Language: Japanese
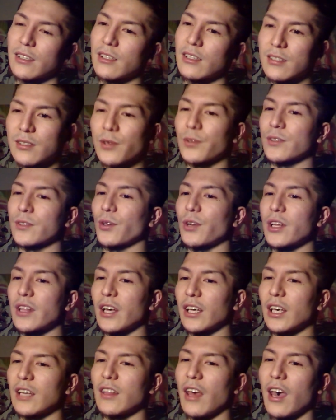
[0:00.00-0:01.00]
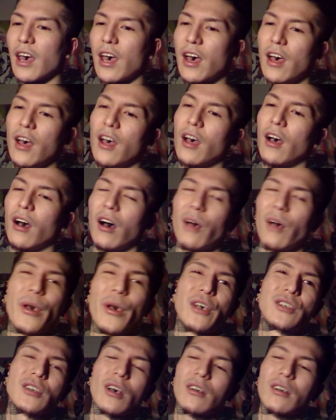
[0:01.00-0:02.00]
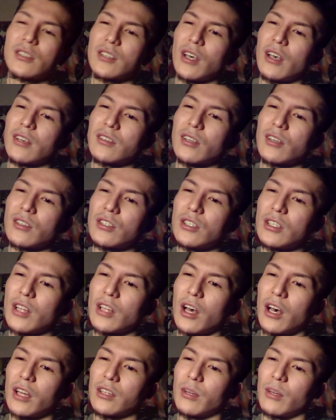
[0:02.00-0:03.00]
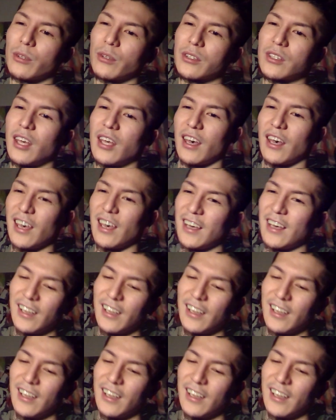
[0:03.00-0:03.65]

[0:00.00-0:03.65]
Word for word: そ、それだけで、めちゃくちゃ優しいなって思って